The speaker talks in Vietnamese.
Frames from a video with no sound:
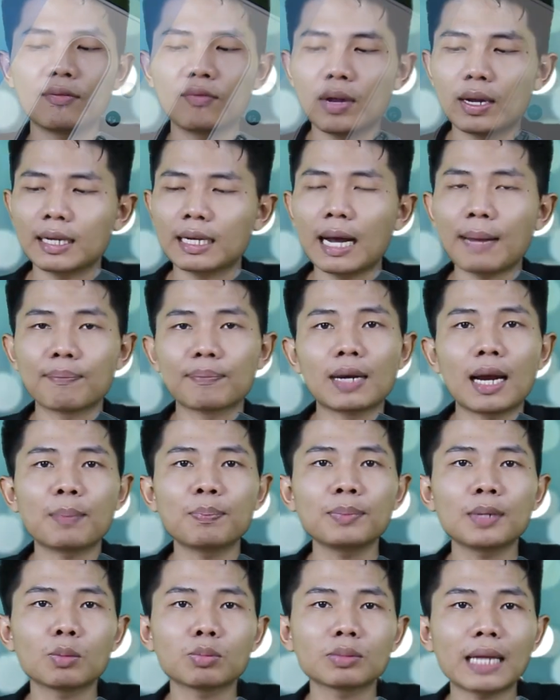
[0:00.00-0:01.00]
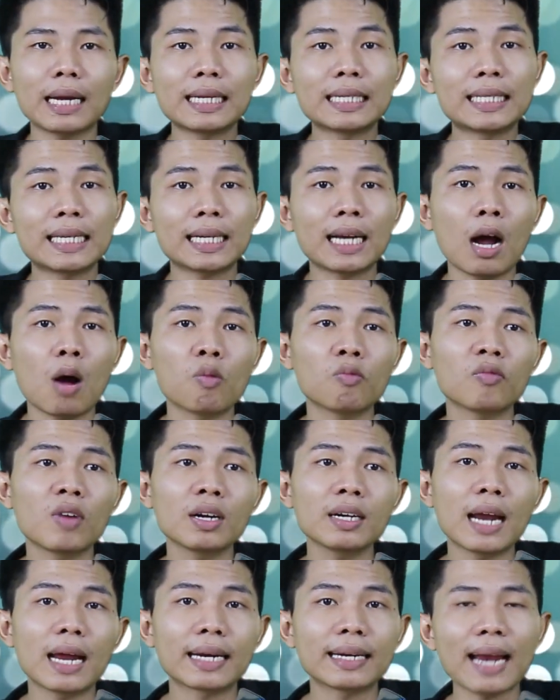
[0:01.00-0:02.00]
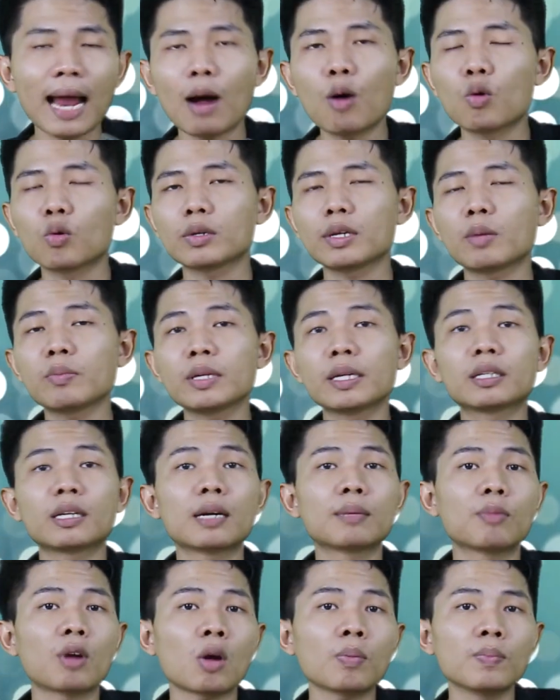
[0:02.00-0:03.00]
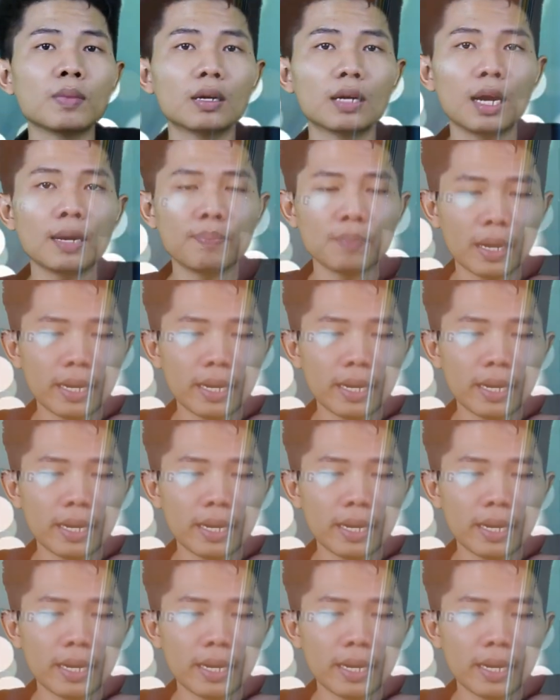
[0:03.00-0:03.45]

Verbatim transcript: việc cầm nắm trong tay sẽ không vấn đề đau giống như trên Note 10 Plus